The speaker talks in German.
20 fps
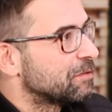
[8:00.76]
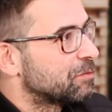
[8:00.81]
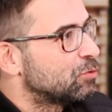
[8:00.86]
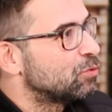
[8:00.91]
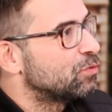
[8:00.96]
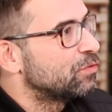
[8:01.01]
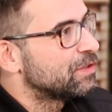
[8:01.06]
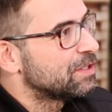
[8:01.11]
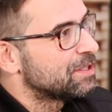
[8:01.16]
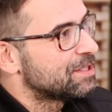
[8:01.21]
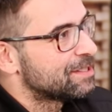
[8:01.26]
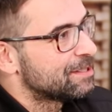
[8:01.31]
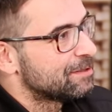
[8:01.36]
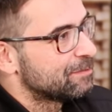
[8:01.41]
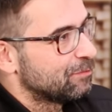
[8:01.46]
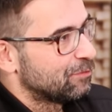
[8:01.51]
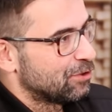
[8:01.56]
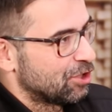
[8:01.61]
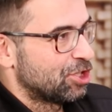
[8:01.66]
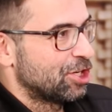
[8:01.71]
Du
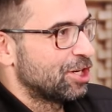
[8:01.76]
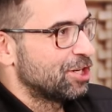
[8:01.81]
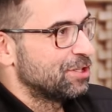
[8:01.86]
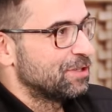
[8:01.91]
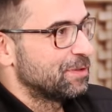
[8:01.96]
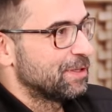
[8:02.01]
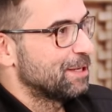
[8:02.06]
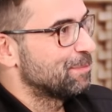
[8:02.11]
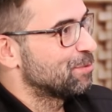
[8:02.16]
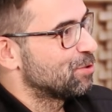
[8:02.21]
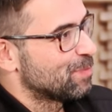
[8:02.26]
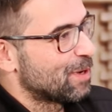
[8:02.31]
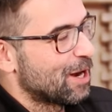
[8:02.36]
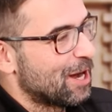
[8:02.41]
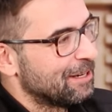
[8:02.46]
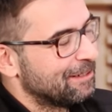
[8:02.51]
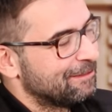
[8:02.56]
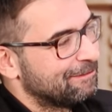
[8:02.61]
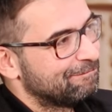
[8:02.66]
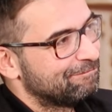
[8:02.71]
willst wahrscheinlich, nehme ich mal
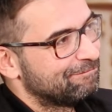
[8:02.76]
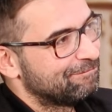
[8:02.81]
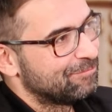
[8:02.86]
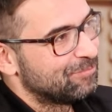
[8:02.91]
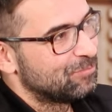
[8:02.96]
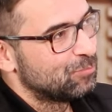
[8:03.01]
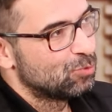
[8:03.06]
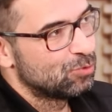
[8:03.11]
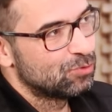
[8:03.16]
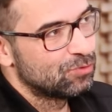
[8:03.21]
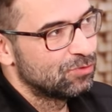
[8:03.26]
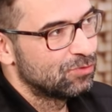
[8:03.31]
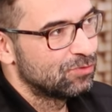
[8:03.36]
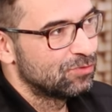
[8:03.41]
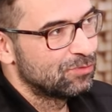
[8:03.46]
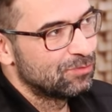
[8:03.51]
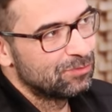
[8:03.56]
an, so